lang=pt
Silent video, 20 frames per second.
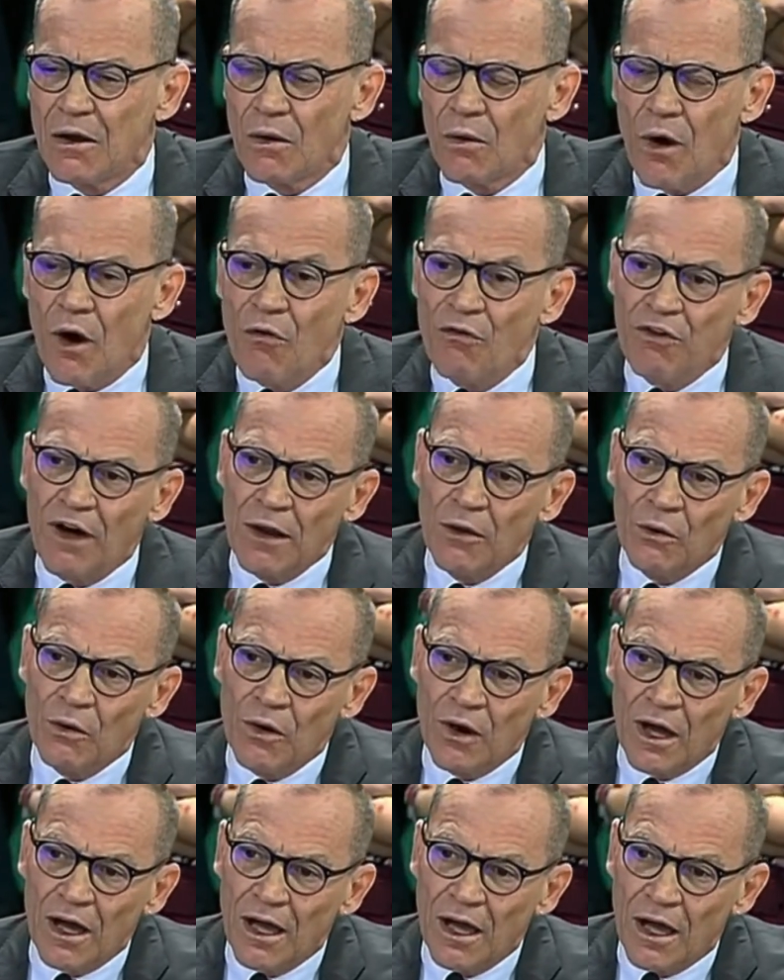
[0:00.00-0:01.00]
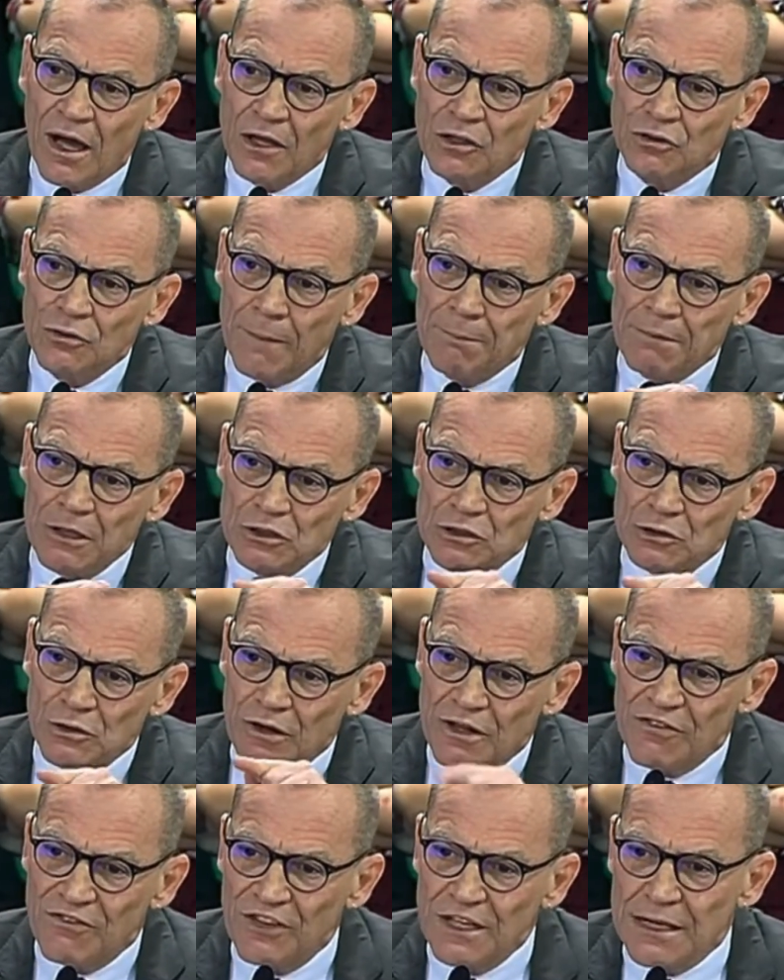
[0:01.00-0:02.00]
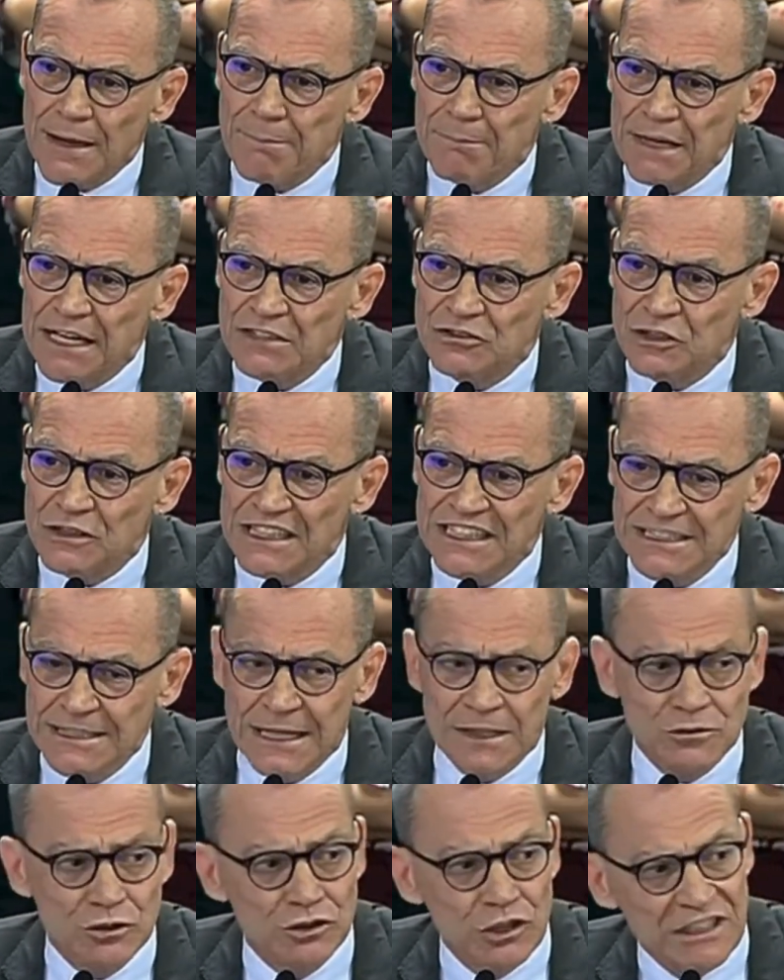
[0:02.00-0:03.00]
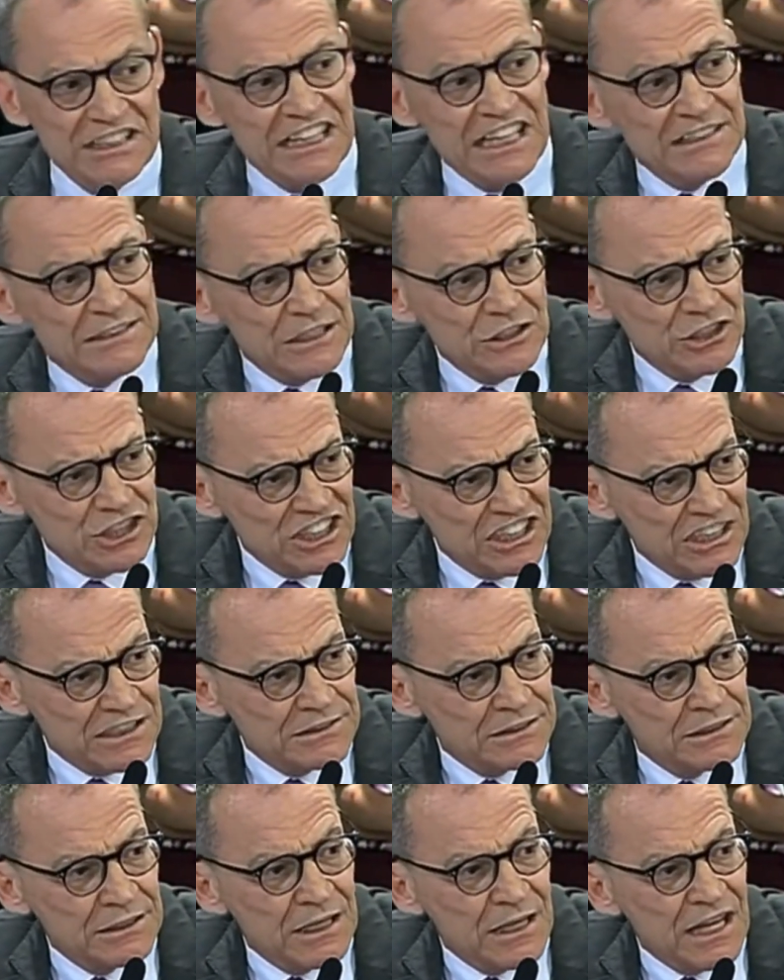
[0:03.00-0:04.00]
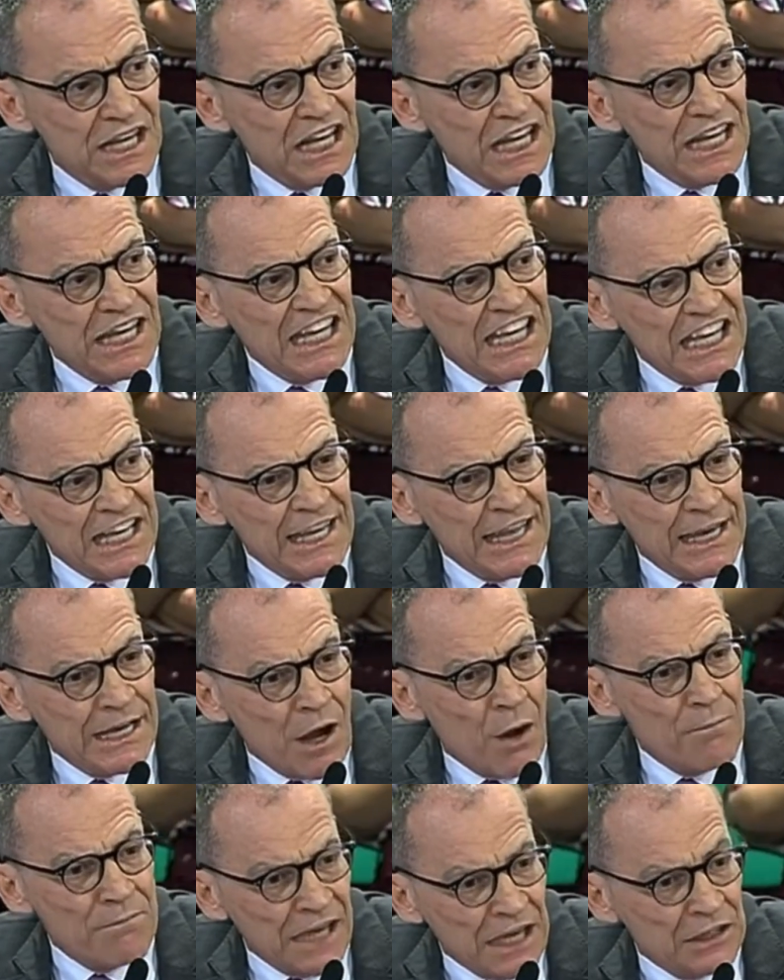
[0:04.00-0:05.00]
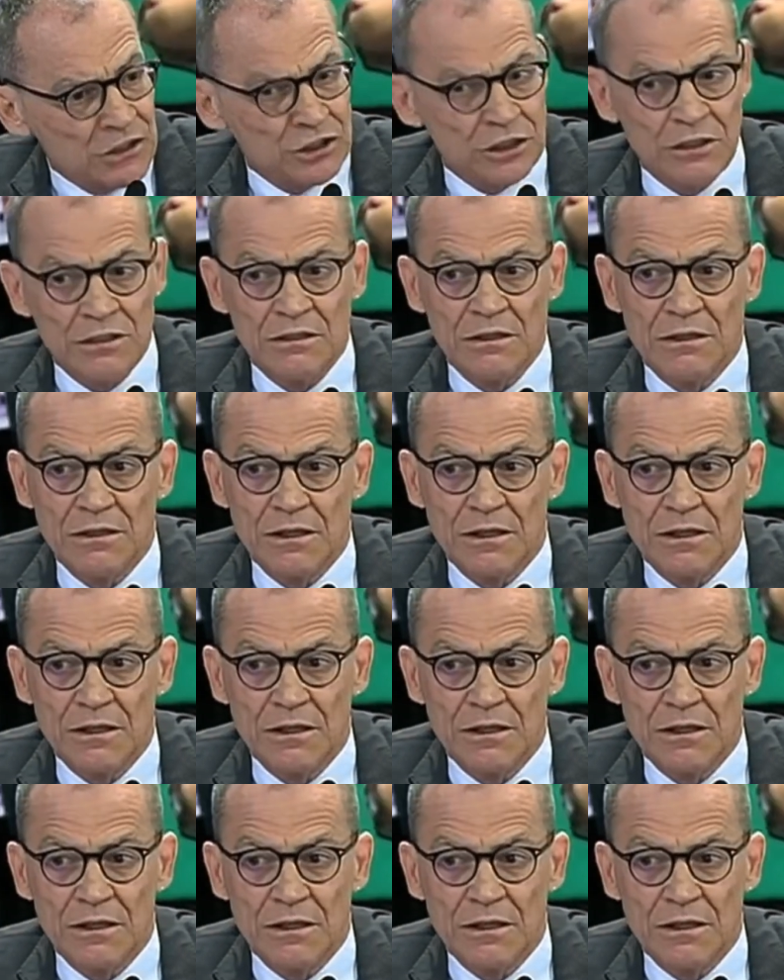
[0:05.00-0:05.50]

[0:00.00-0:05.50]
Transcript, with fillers: qual o valor de uma pessoa que fica preso 580 dias ilegalmente.